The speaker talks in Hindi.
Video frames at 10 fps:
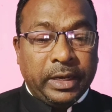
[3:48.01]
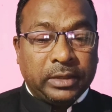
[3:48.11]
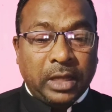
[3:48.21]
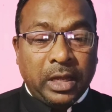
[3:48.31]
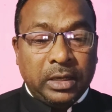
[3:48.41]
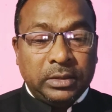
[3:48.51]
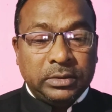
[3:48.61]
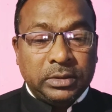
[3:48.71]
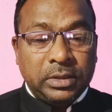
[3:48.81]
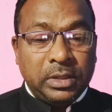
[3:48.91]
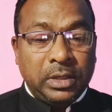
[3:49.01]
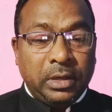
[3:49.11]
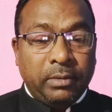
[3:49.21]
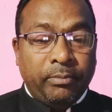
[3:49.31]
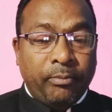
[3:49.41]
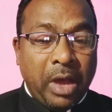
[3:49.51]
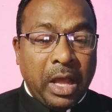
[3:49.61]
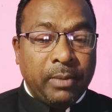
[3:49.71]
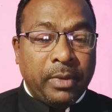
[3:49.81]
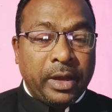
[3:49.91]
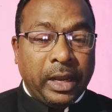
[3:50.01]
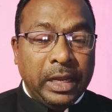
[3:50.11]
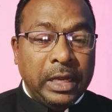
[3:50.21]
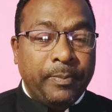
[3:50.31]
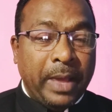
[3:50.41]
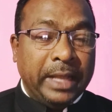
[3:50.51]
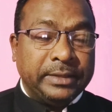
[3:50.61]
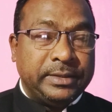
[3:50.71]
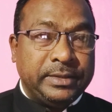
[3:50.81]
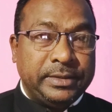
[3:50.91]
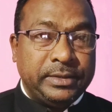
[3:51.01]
एट द मालबर हिल पैलेस